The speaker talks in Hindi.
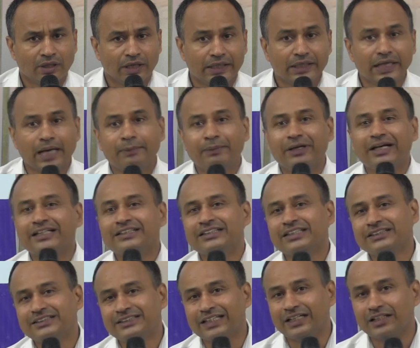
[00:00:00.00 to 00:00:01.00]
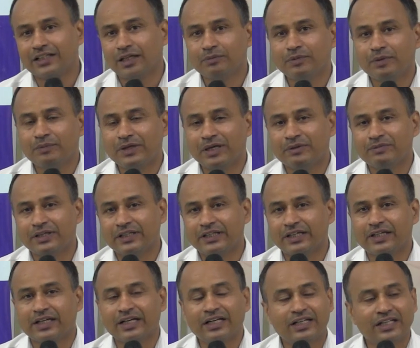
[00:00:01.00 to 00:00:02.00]
रिहेबिलिटेशन सेंटर में भी हमने
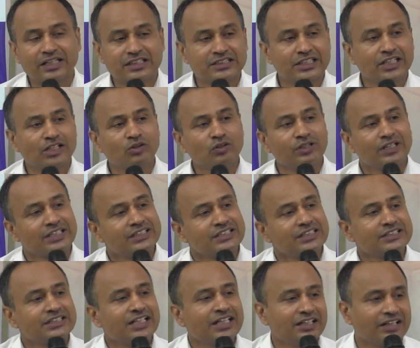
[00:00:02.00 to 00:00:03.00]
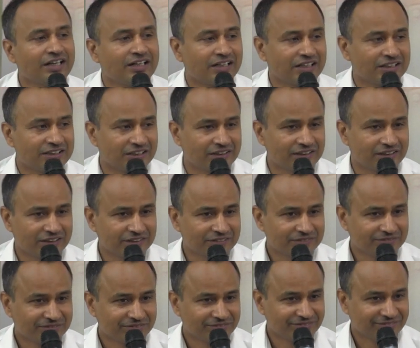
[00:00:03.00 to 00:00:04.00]
देखा नशे को नशे से ही काटा जाता
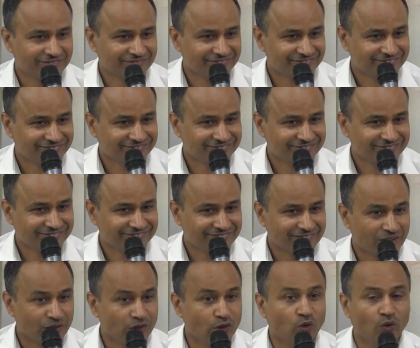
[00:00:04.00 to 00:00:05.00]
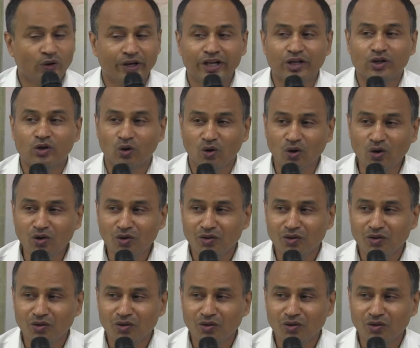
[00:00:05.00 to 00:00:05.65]
है लोहे को